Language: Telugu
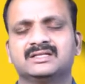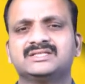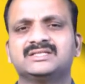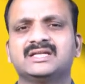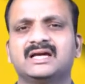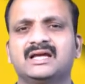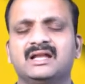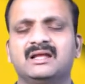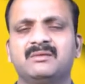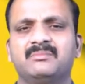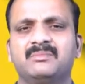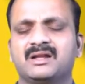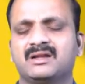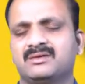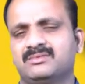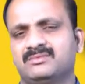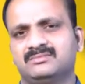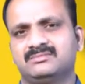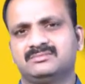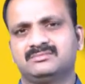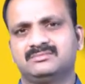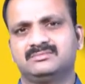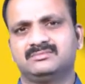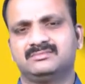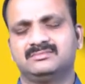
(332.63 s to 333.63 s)
చాలా మనం
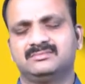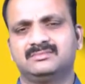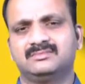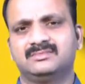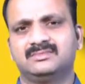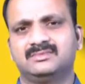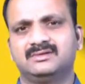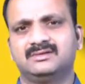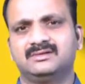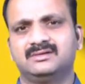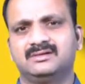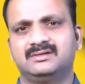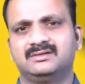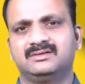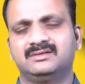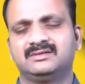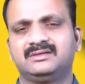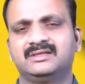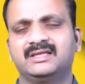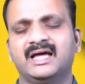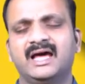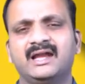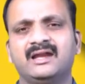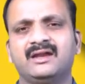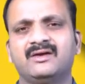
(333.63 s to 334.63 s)

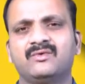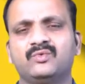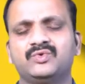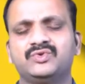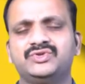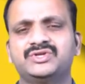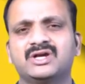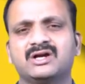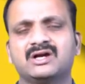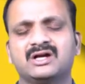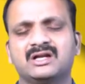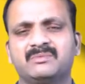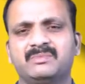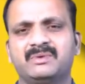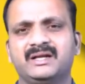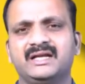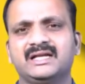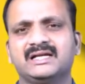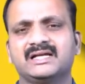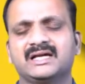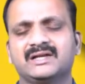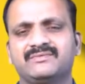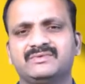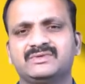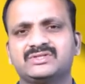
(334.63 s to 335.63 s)
దాని ఉద్యోగాన్ని
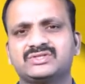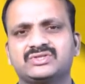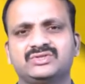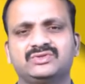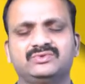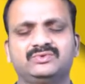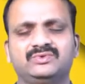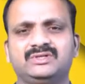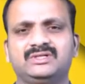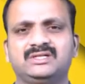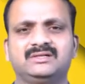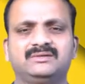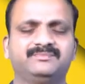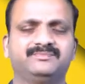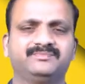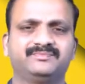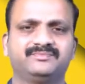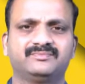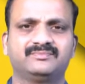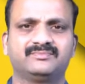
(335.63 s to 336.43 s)
బట్టి గర్విస్తూ ఉంటాం